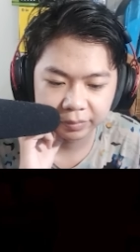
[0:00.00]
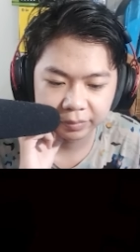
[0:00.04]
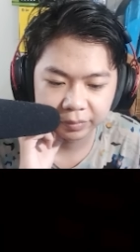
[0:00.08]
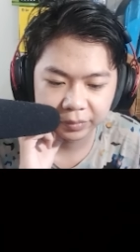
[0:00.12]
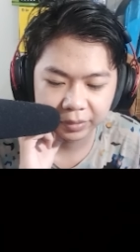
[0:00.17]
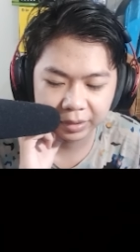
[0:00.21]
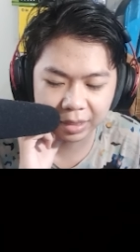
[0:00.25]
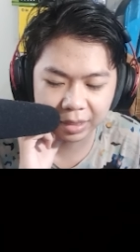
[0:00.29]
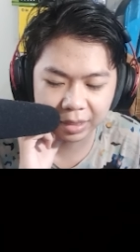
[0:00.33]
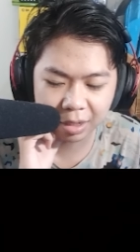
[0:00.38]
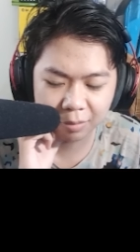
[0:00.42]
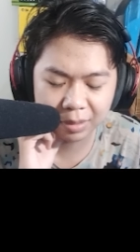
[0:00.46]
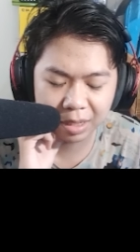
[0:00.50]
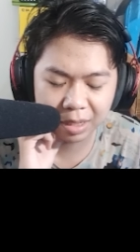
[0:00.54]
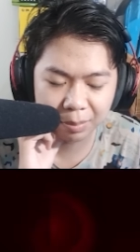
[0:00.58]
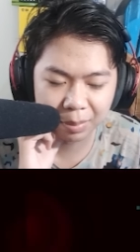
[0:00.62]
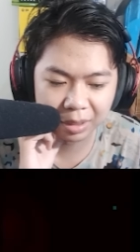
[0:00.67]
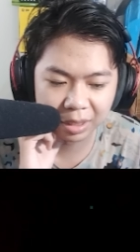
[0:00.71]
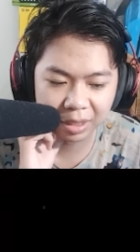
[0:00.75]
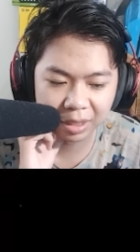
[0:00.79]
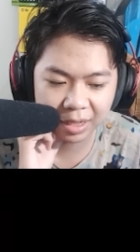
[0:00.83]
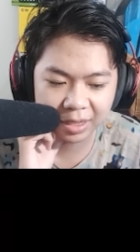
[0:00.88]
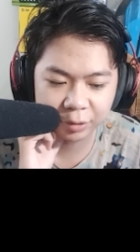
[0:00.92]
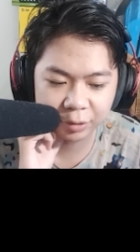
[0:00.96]
chắc hôm nay
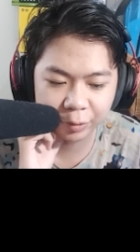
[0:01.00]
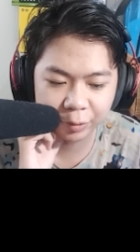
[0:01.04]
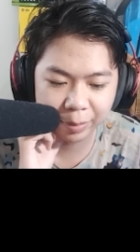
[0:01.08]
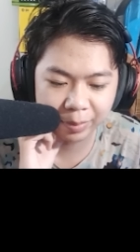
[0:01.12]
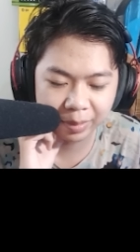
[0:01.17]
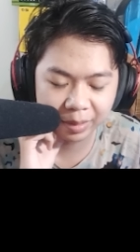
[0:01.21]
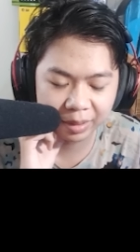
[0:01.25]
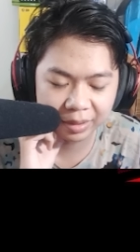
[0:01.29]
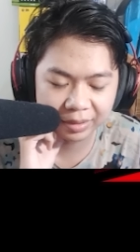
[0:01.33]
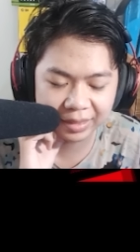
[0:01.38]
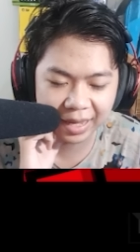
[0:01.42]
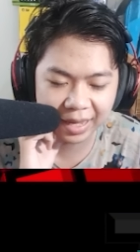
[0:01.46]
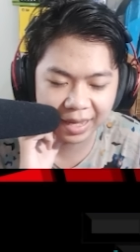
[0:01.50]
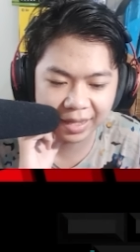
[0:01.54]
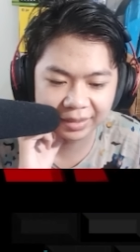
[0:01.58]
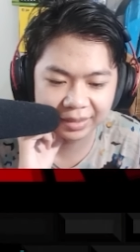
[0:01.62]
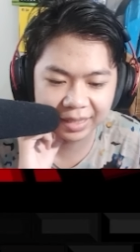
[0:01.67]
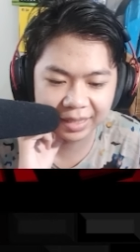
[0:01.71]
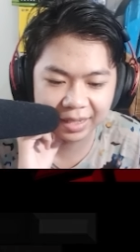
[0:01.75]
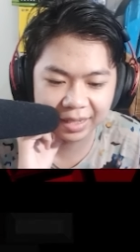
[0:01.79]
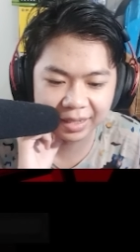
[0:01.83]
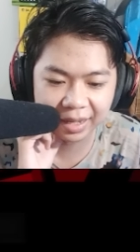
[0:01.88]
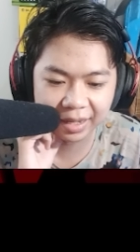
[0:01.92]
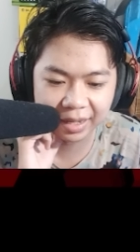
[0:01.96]
mình livestream sai
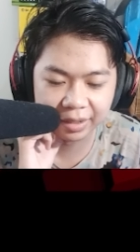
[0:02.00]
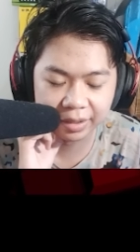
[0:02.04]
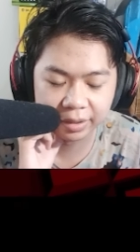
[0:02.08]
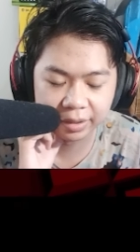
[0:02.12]
sai ngày